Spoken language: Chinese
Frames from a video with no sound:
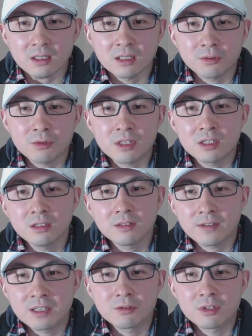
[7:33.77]
对新的
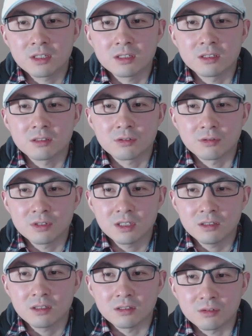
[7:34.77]
犯罪进行重
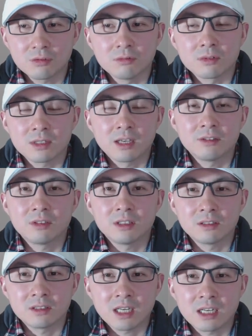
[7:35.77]
新起诉才有可
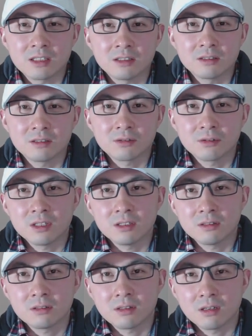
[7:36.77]
能加刑。所
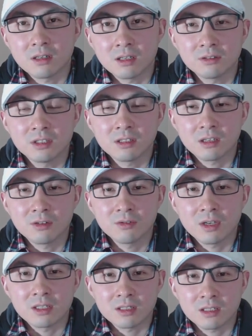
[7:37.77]
以辽宁高
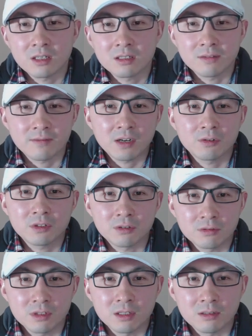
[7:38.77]
院既然是发回
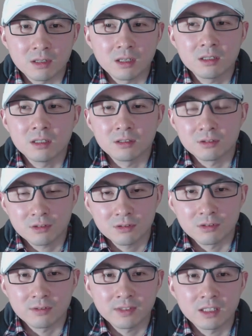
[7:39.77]
重审，很可能就
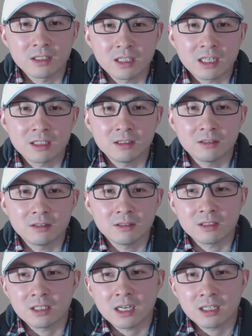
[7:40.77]
是为了加刑。那
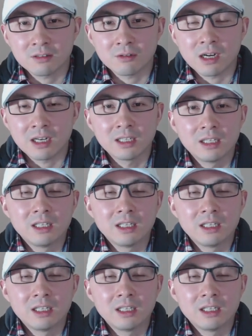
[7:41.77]
加的话，